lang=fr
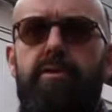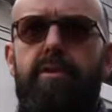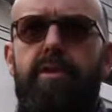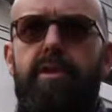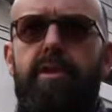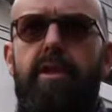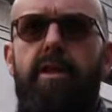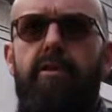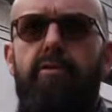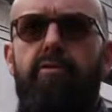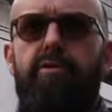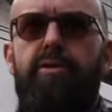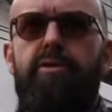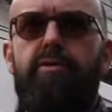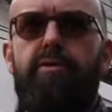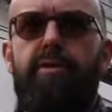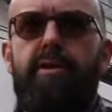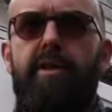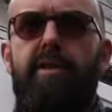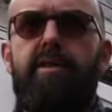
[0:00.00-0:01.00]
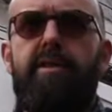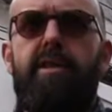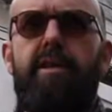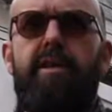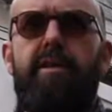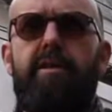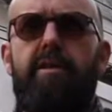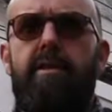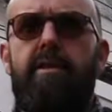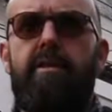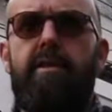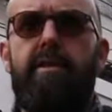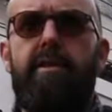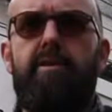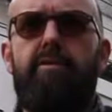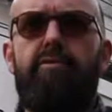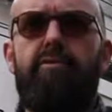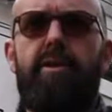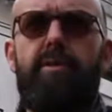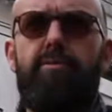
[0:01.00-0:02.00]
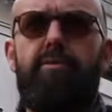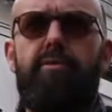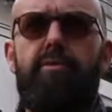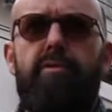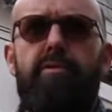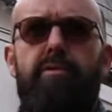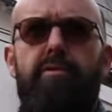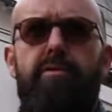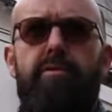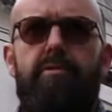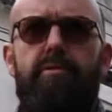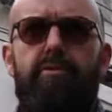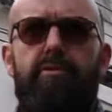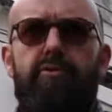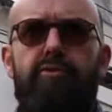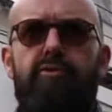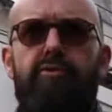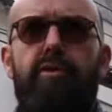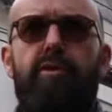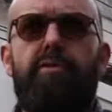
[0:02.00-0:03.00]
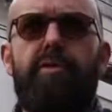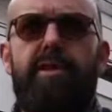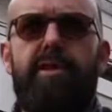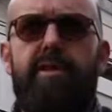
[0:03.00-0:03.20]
si les conditions techniques étaient réunies pour construire une